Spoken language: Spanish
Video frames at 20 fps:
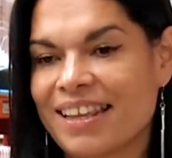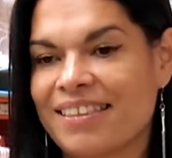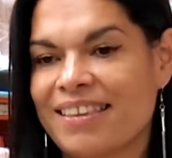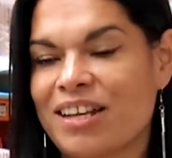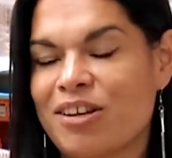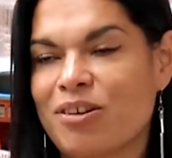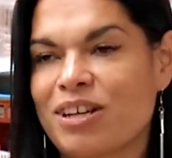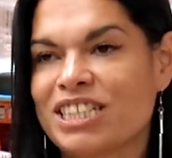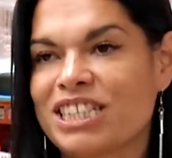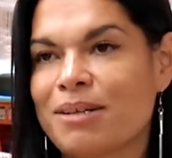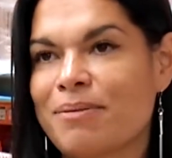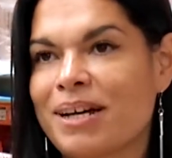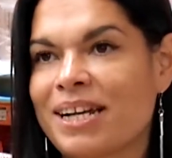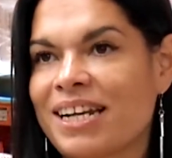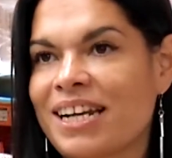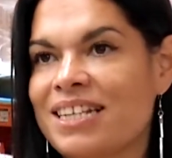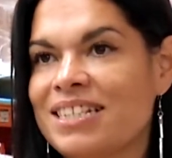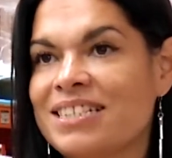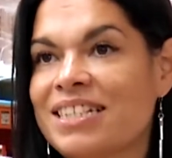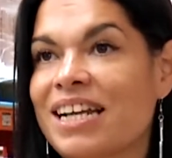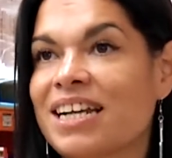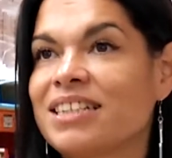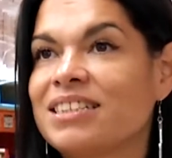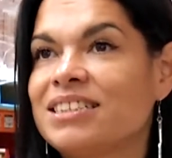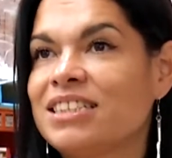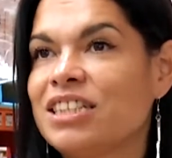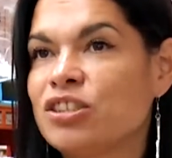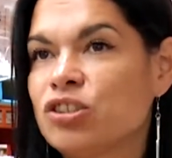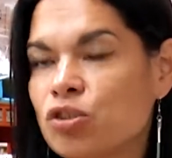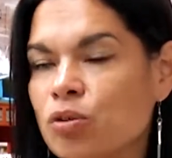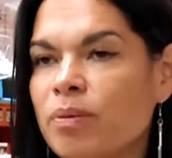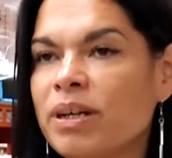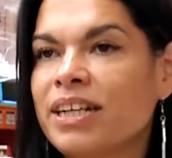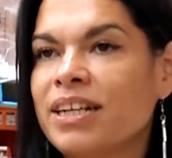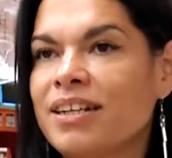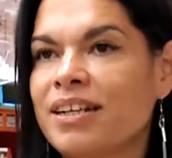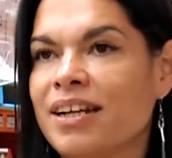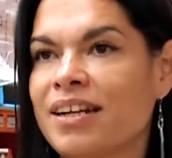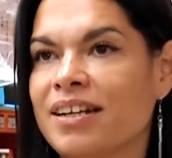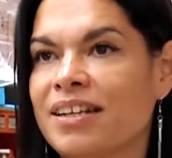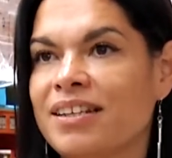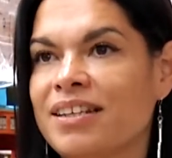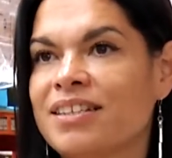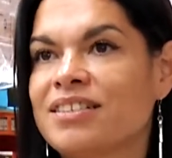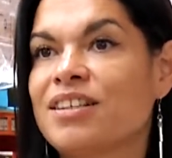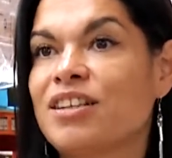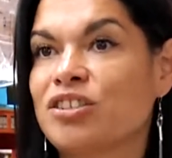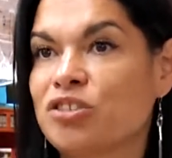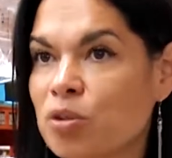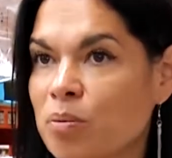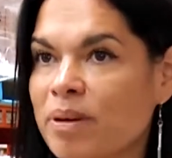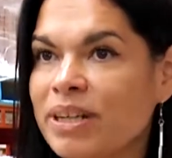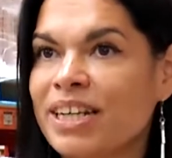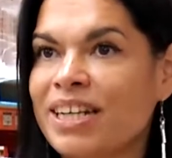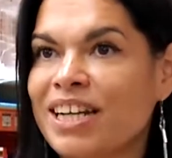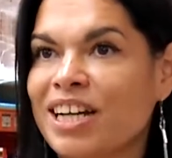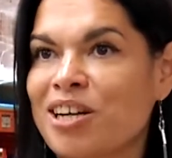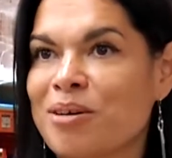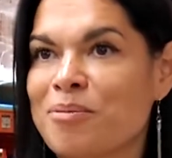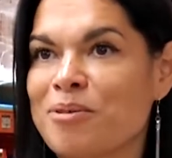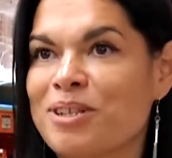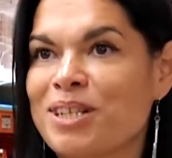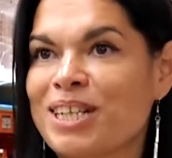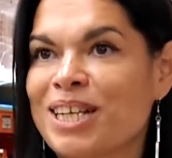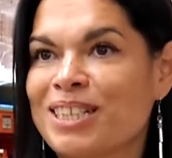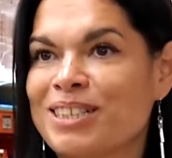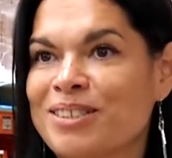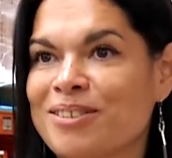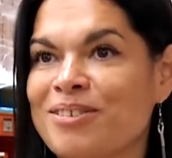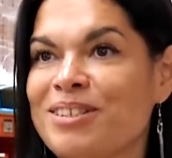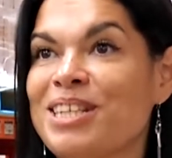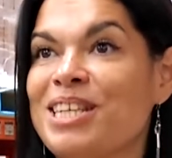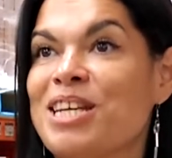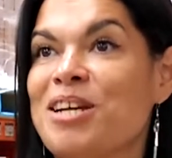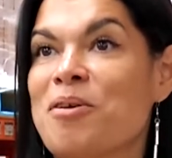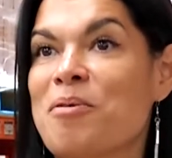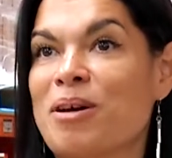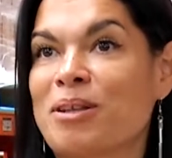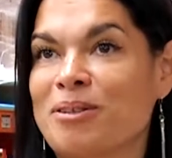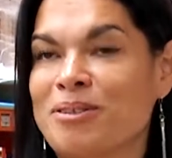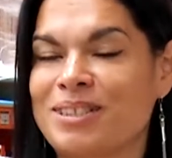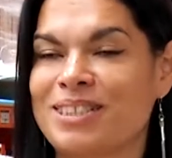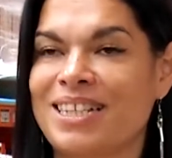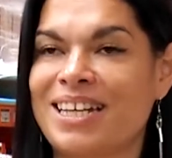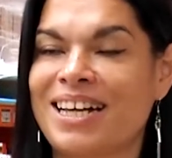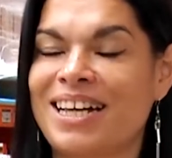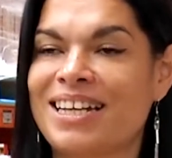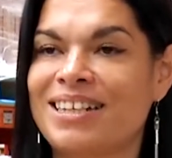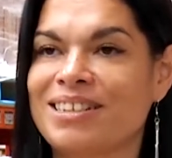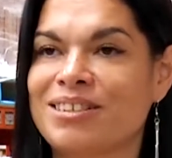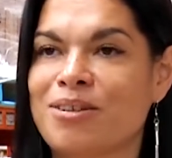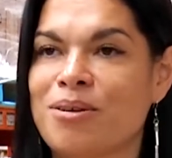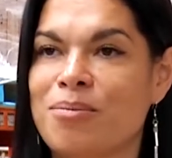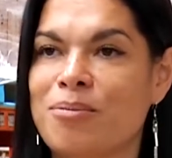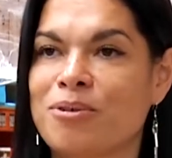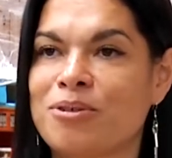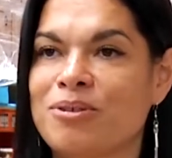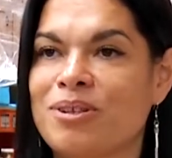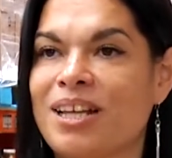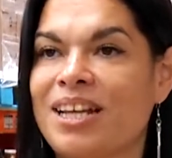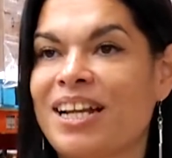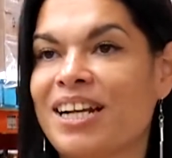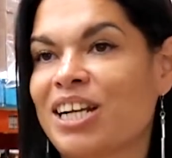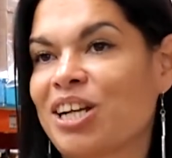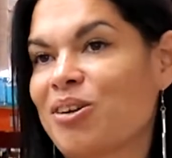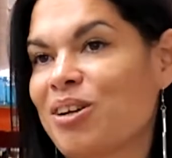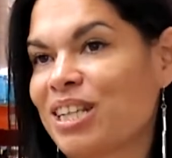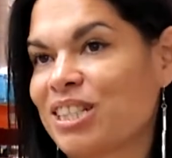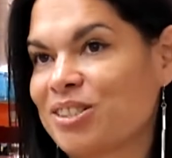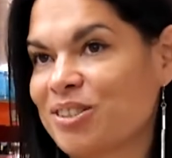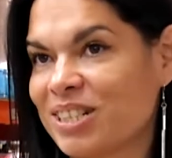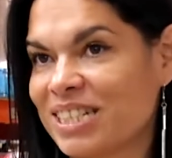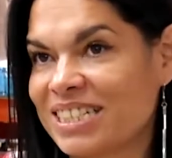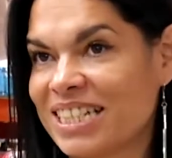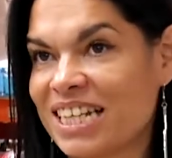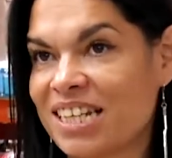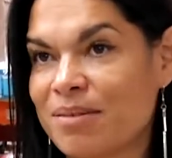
de lo que se va a realizar. Si suman en las redes, suman en la comunicación y cuando se hagan como todas las recolecciones de